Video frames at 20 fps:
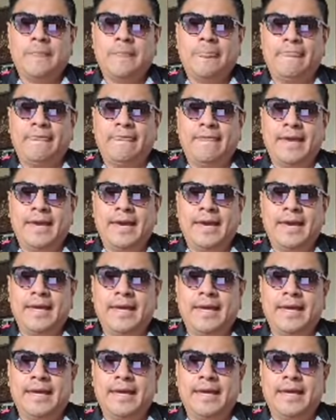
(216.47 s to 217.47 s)

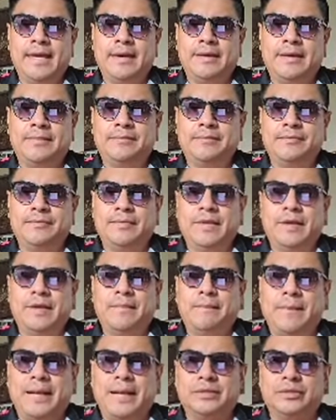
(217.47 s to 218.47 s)
de,
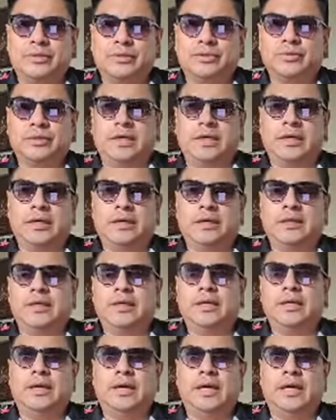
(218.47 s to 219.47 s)
Ambato
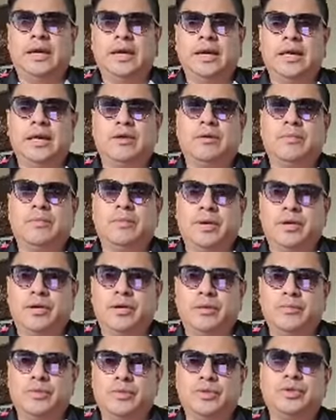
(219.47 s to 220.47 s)
en, en el
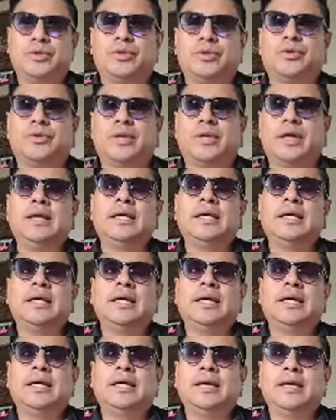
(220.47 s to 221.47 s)
complejo de Mushuruna
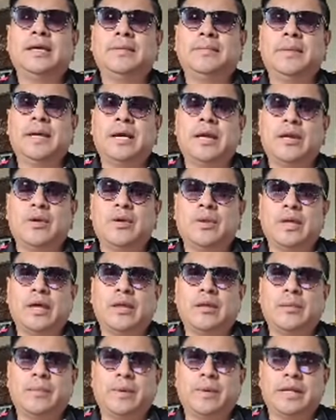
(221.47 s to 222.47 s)
eh, me han
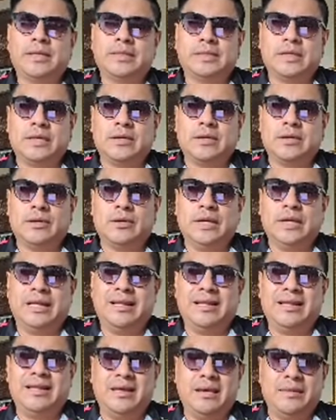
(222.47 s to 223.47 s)
ayudado para hacerlo
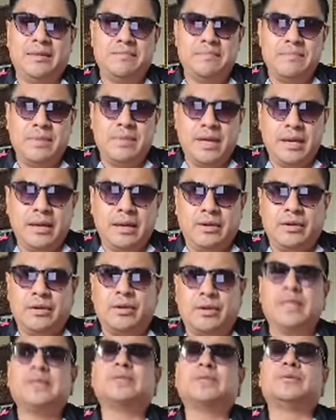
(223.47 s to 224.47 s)
el día
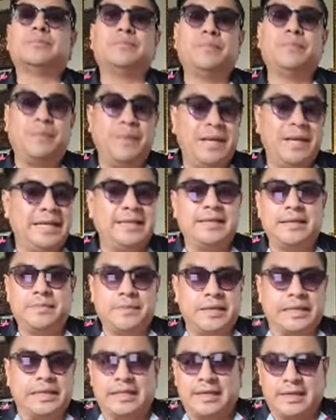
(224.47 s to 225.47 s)
miércoles
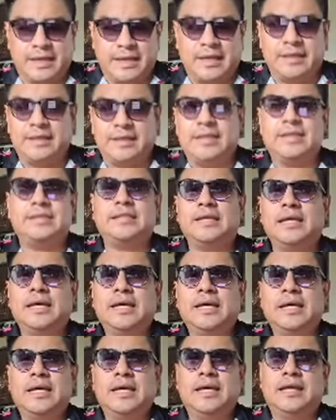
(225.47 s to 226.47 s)
completamente gratis
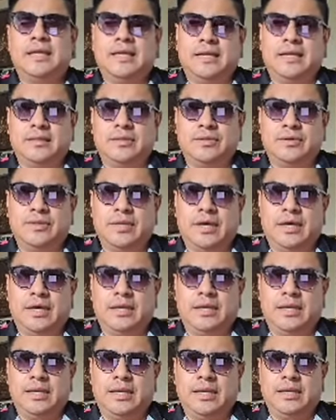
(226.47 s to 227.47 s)
en la ciudad
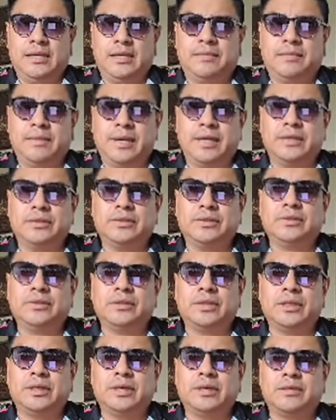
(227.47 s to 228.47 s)
de,
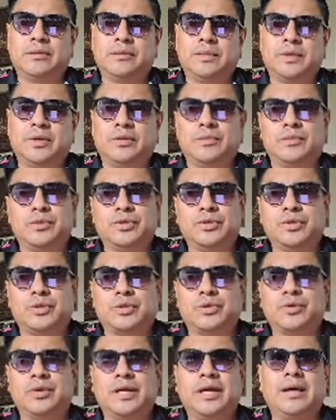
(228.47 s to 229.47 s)
Ambato, en el complejo
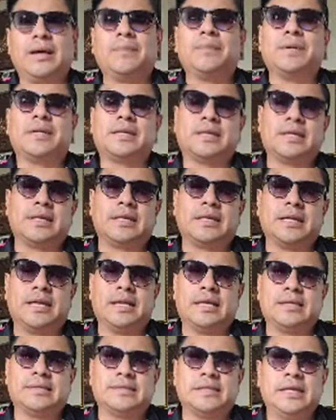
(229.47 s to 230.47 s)
Mushurruna, a partir de
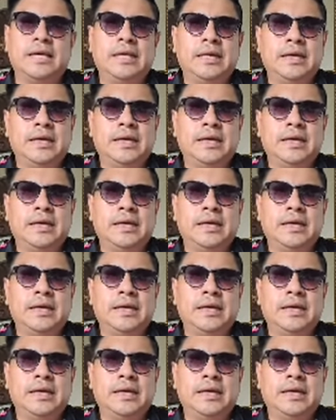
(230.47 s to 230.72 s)
las,